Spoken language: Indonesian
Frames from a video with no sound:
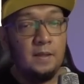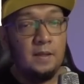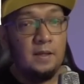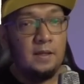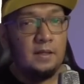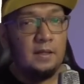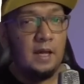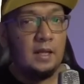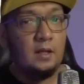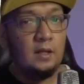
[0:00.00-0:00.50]

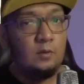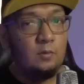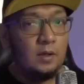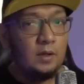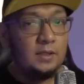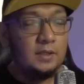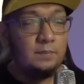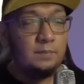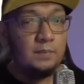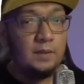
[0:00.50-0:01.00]
Nah, ada
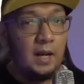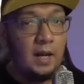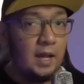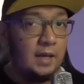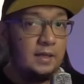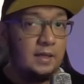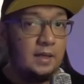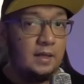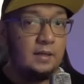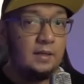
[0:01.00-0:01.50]
dua tipe
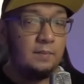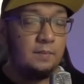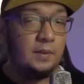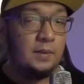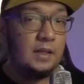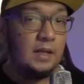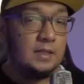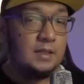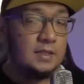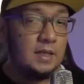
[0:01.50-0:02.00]
layar. Yang
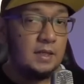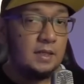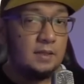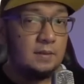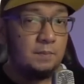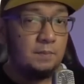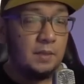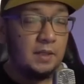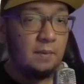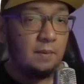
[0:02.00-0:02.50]
pertama saat
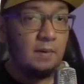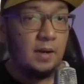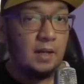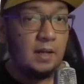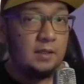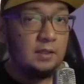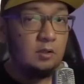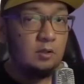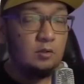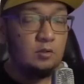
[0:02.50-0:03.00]
pertama
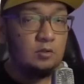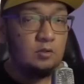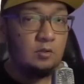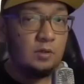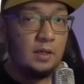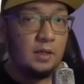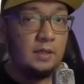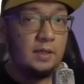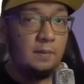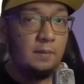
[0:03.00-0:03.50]
kali
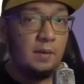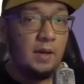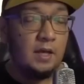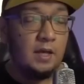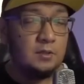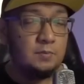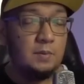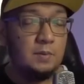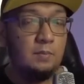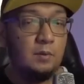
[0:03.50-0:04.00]
diluncurkan
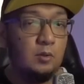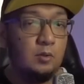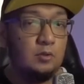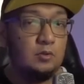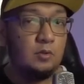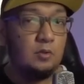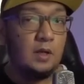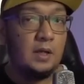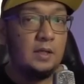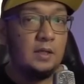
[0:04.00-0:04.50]
GBSP
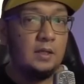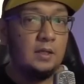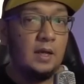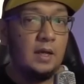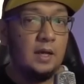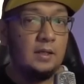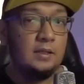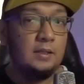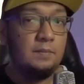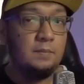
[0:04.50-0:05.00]
meluncurkan
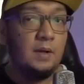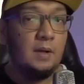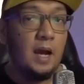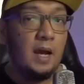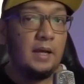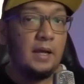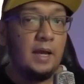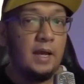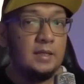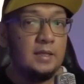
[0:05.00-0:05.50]
dengan tipe
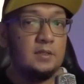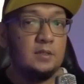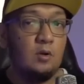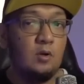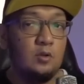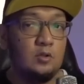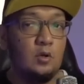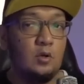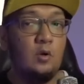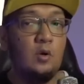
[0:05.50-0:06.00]
AGS
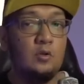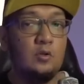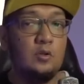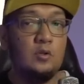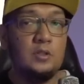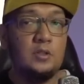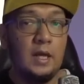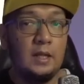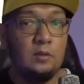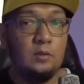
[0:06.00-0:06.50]

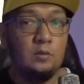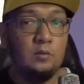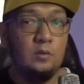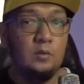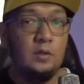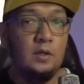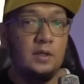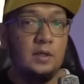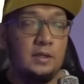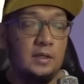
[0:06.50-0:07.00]
001
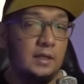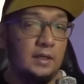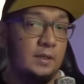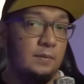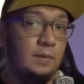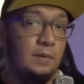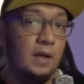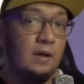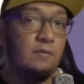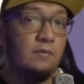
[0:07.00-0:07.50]
yang
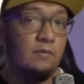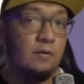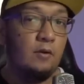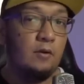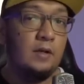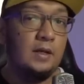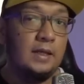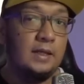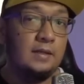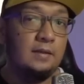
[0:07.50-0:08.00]
dibilang
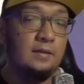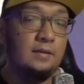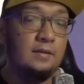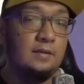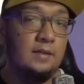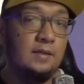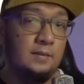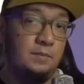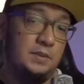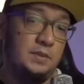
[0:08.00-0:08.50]
front lit
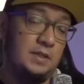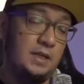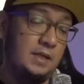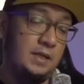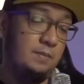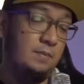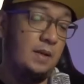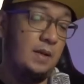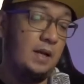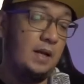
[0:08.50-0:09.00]
yang bisa
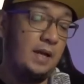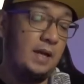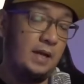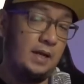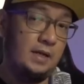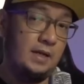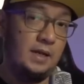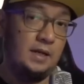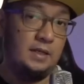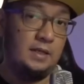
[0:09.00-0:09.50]
dibilang
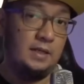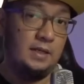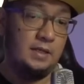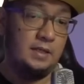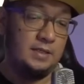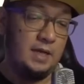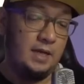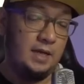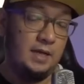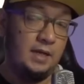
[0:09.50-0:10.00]
layarnya dari
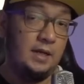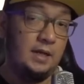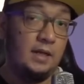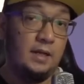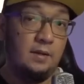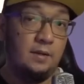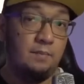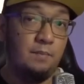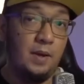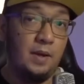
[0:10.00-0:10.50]
cahaya
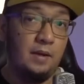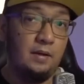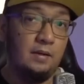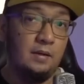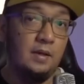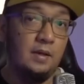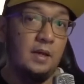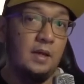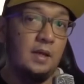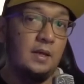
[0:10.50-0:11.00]
dari depan.
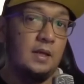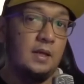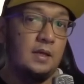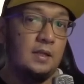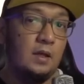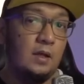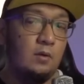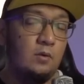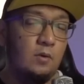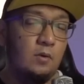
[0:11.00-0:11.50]
Nah,
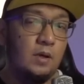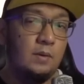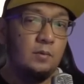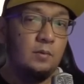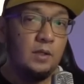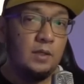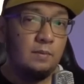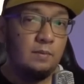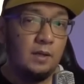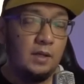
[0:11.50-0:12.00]
di tahun
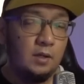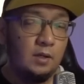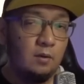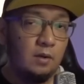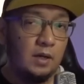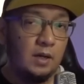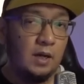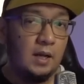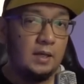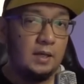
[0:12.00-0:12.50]
2005
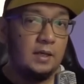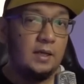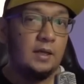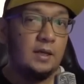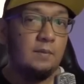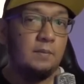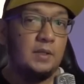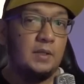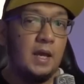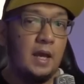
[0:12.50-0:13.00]
dikeluarkan lagi
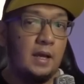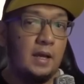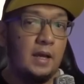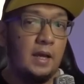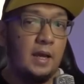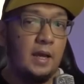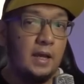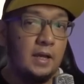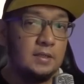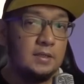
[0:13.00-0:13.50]
yang namanya
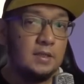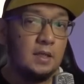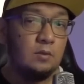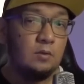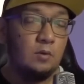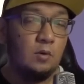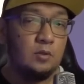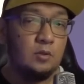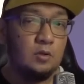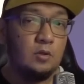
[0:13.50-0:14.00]
AGS
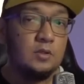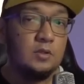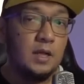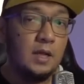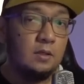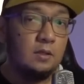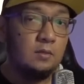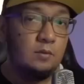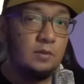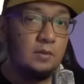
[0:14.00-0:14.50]
101
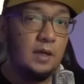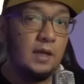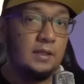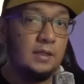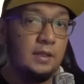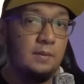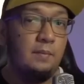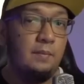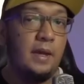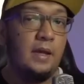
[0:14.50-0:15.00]
yang
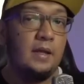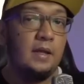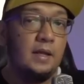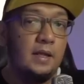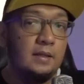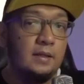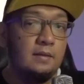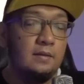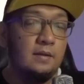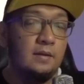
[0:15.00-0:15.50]
katanya
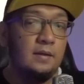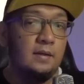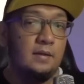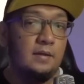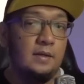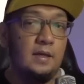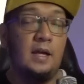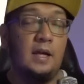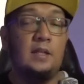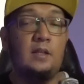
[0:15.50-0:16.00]
backlit
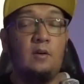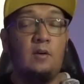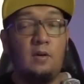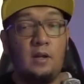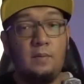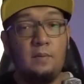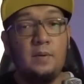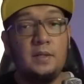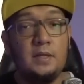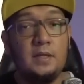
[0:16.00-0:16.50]
yang kata
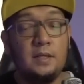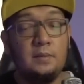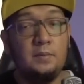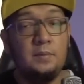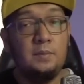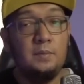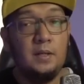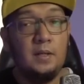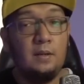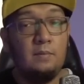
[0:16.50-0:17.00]
orang banyak
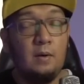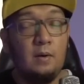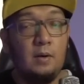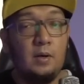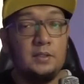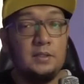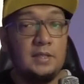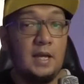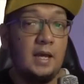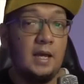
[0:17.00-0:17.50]
lebih bilang
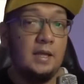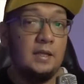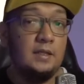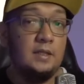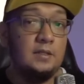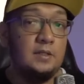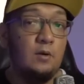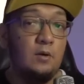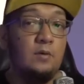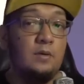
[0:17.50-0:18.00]
bahwa
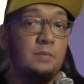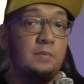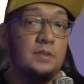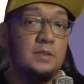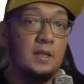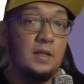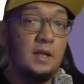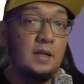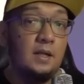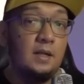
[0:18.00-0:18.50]
cahayanya jauh lebih
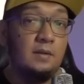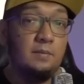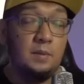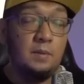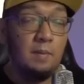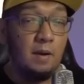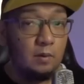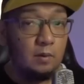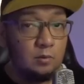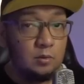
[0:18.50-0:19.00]
cerah dan
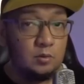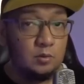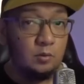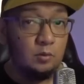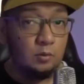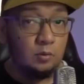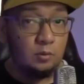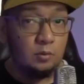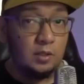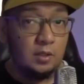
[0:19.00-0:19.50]
lebih bagus
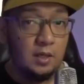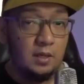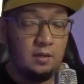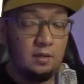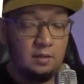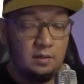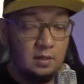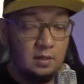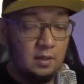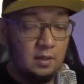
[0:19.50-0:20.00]
untuk
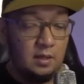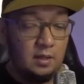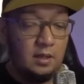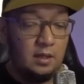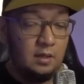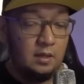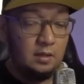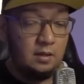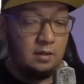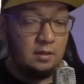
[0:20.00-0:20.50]
uh,
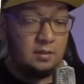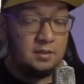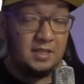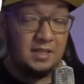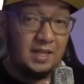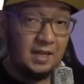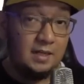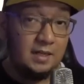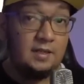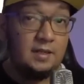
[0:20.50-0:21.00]
uh,
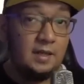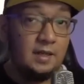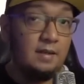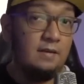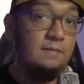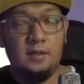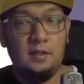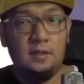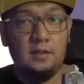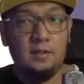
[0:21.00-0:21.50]
screennya
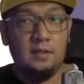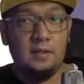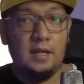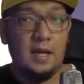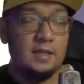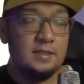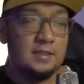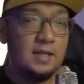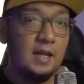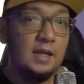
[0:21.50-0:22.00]

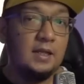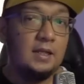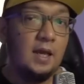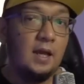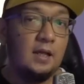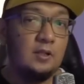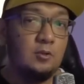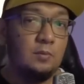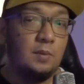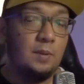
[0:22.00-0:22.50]
Nah, sekarang kita
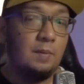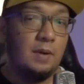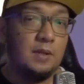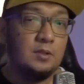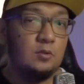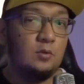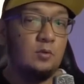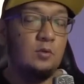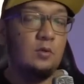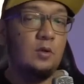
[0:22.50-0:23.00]
akan coba
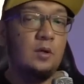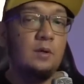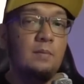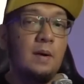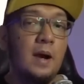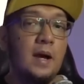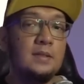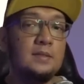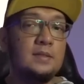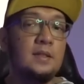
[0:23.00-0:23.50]
masuk untuk
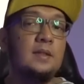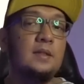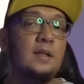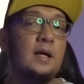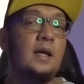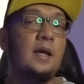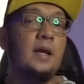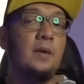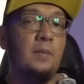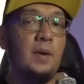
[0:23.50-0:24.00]
ngebahas
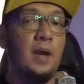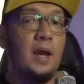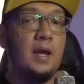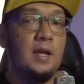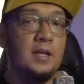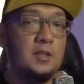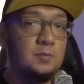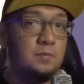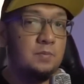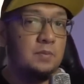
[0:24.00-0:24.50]
tentang
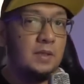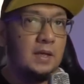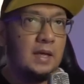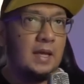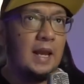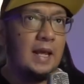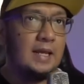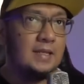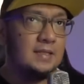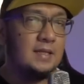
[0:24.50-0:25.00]
GBASP
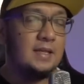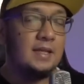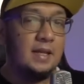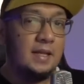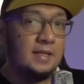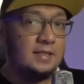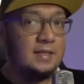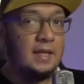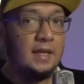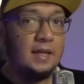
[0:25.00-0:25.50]
Classic
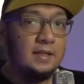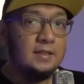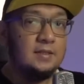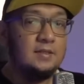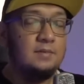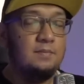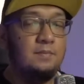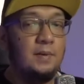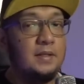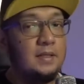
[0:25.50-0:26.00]
NES Series.
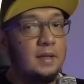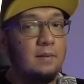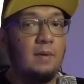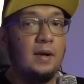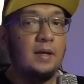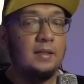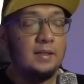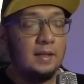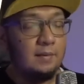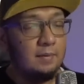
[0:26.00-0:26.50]
Panjang
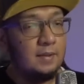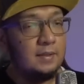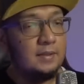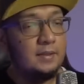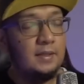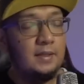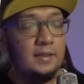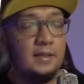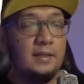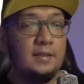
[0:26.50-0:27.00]
banget
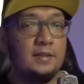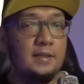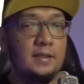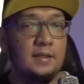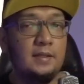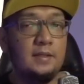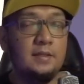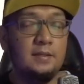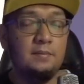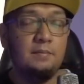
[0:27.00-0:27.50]
namanya ya,
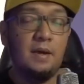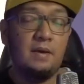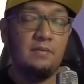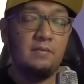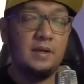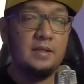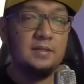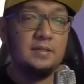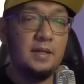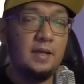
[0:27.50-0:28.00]
jadi
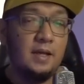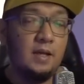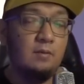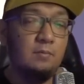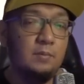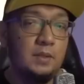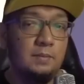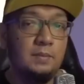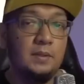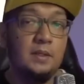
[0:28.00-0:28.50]
maafkan saya kalau
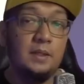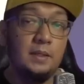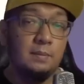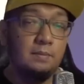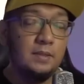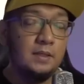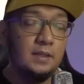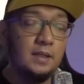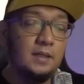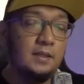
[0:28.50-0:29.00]
belibet
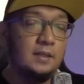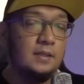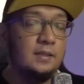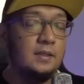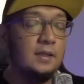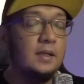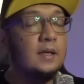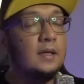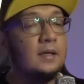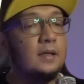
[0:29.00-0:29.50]
libet
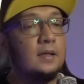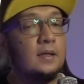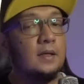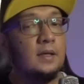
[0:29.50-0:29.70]
nantinya ya.